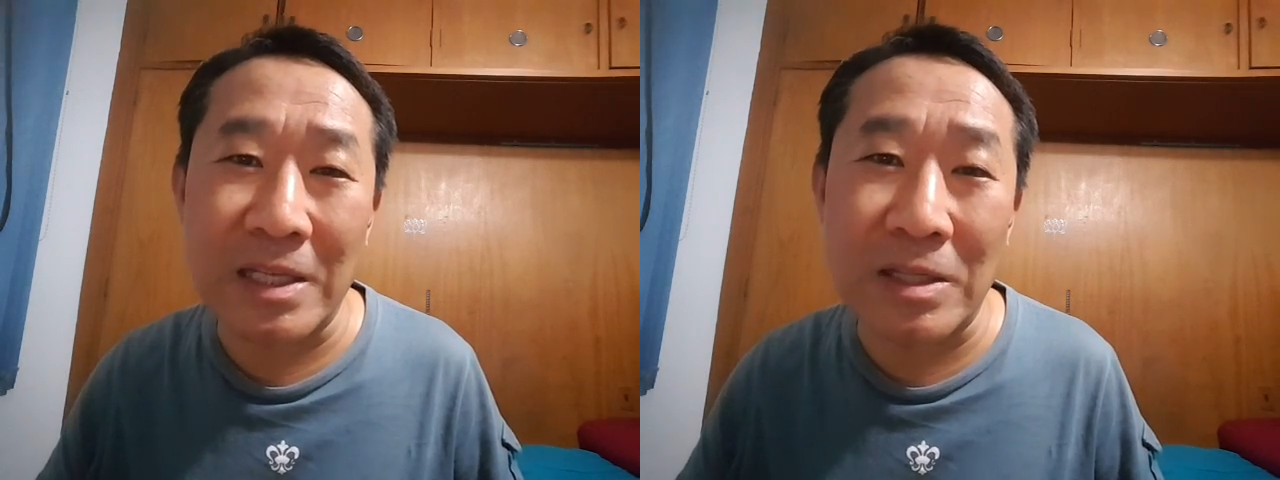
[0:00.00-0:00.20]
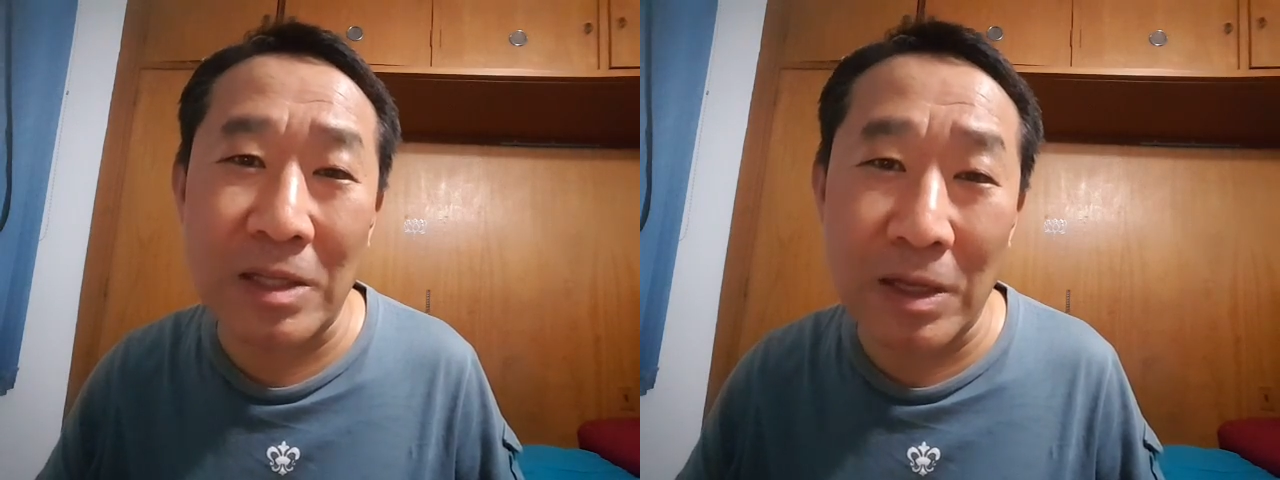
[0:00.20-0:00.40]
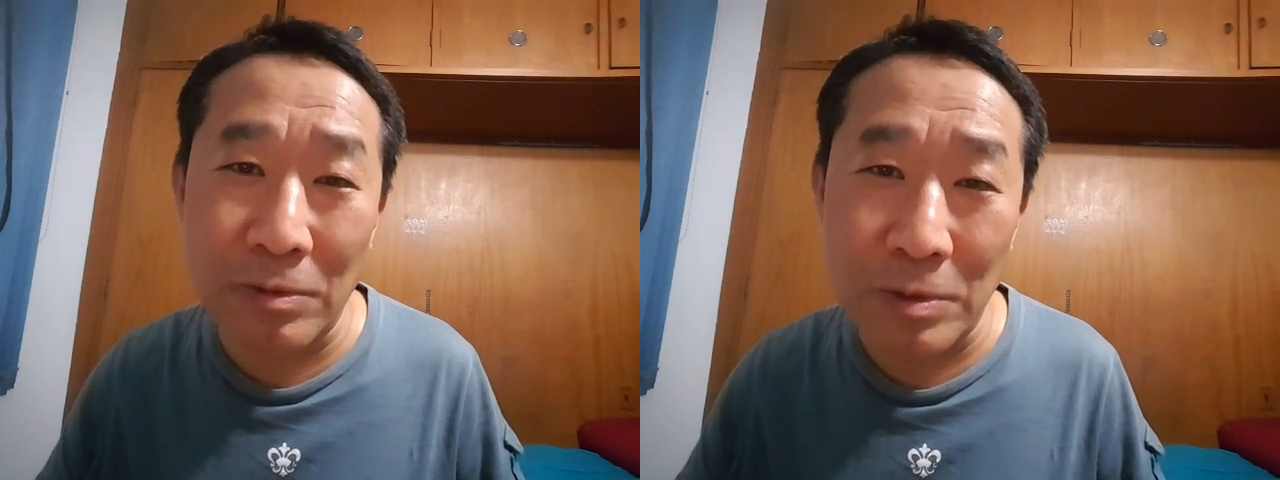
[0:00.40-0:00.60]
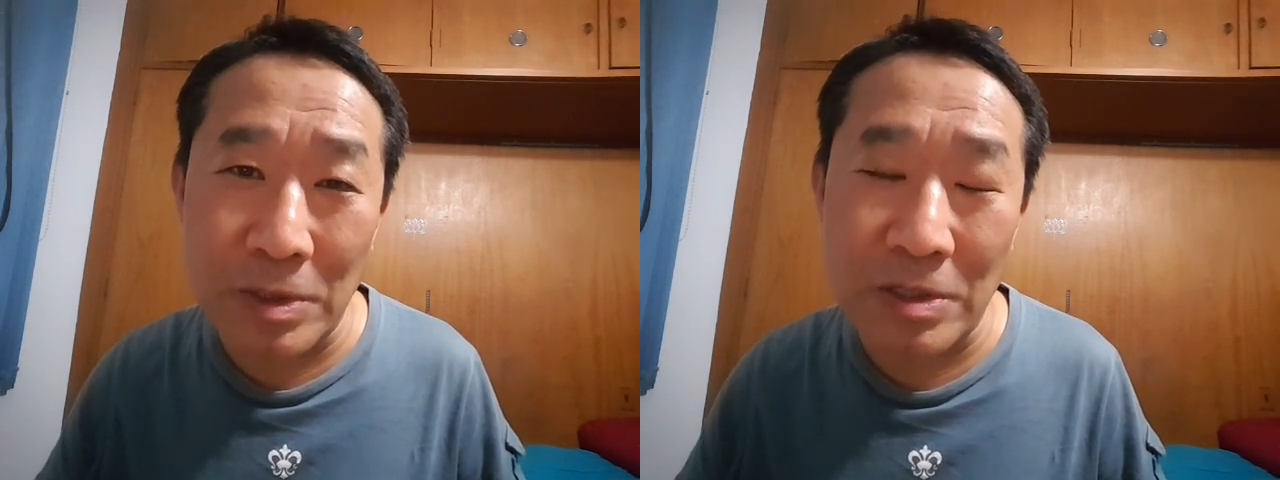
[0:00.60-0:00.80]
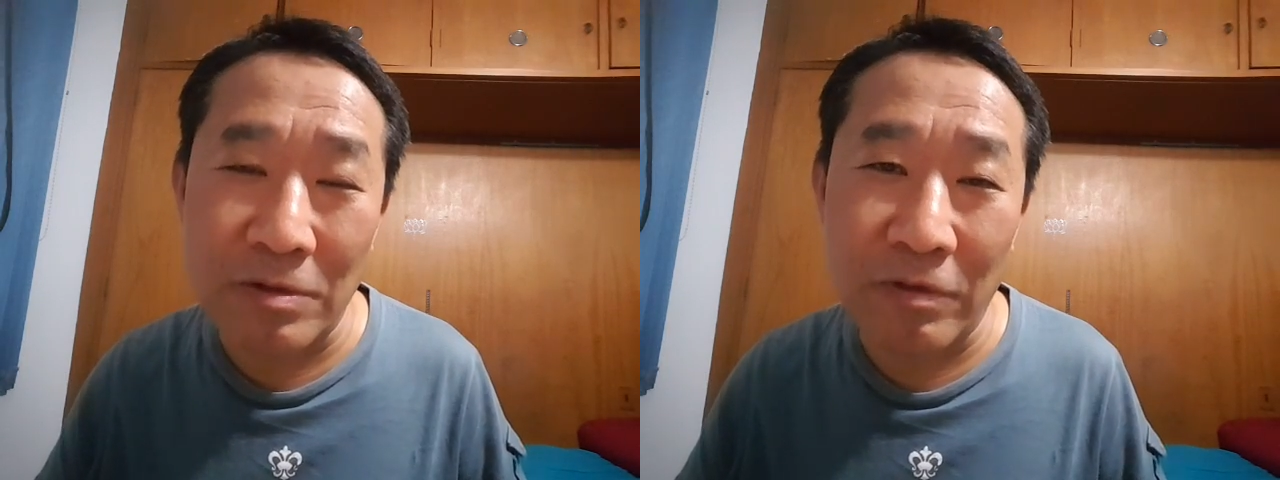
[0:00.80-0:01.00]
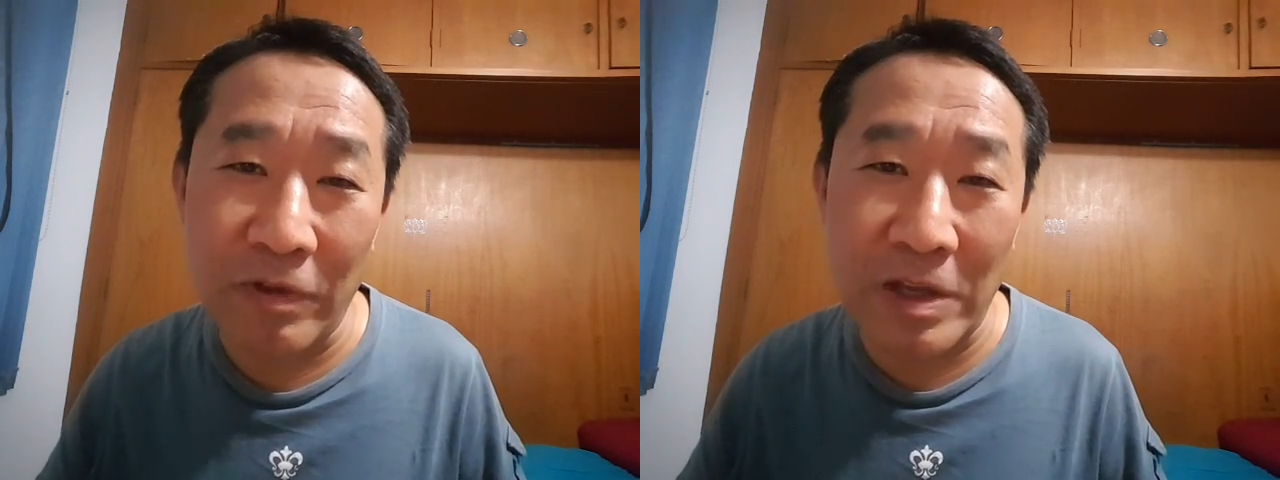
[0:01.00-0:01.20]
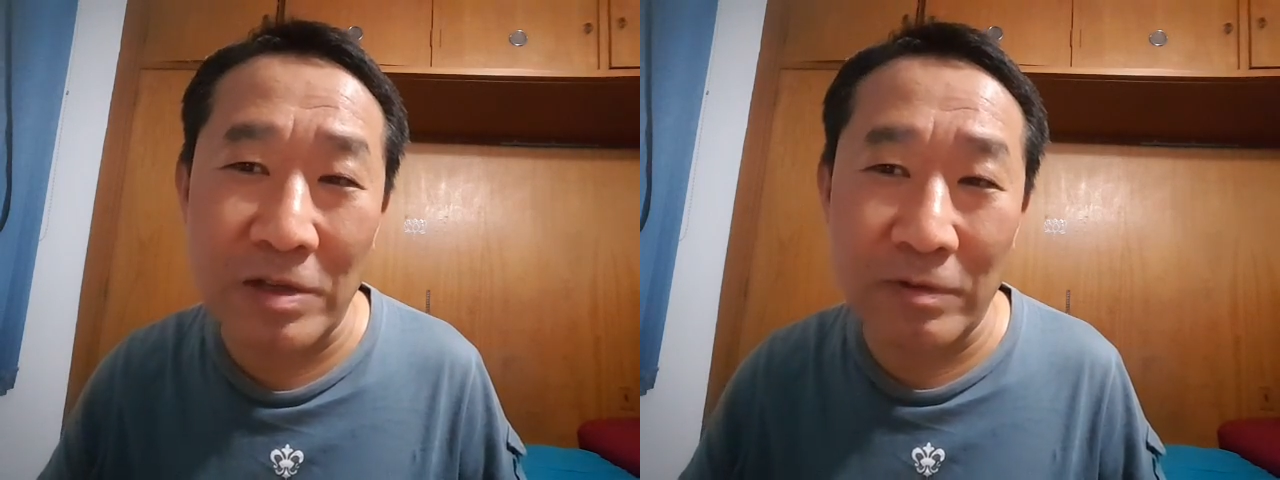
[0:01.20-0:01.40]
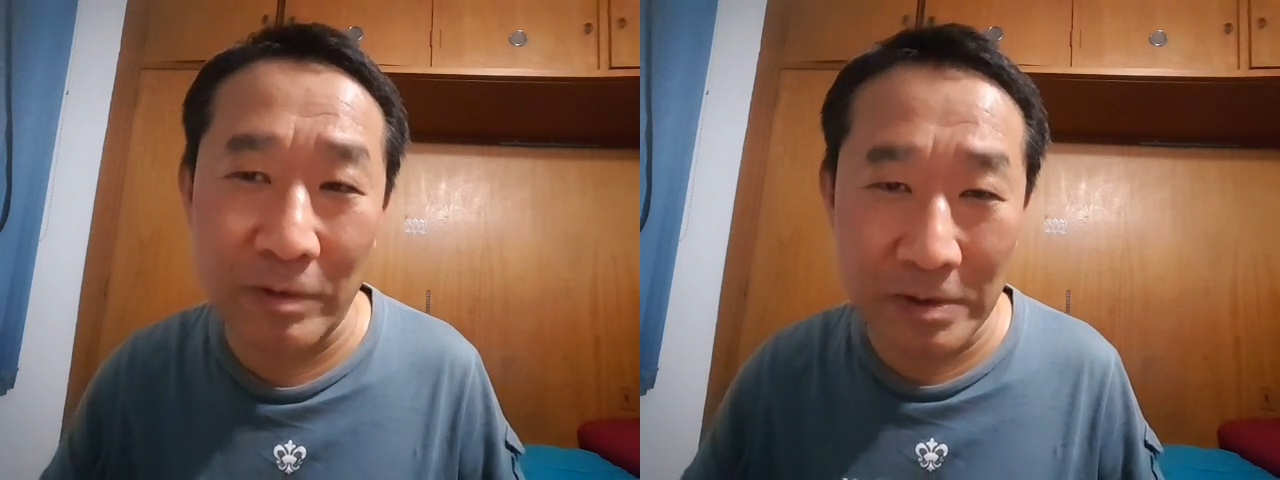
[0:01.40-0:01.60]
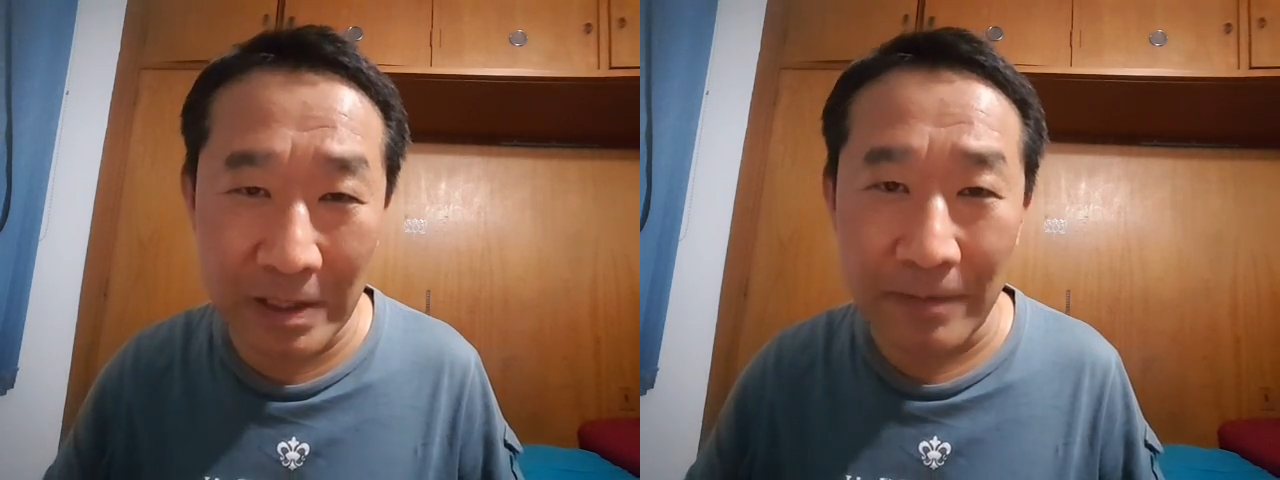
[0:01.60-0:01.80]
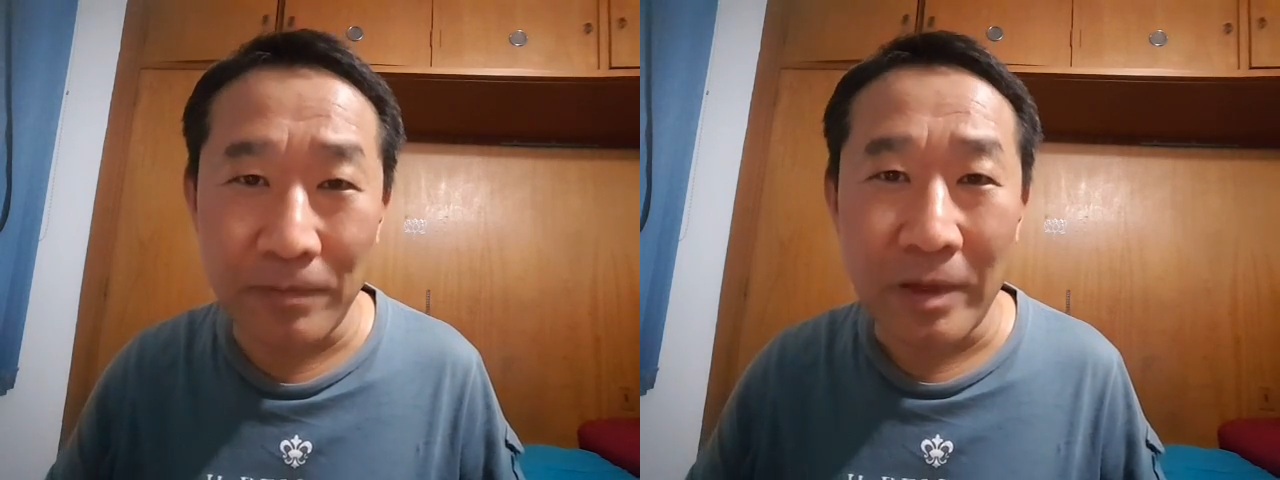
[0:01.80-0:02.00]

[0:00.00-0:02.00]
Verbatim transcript: Deus fez você,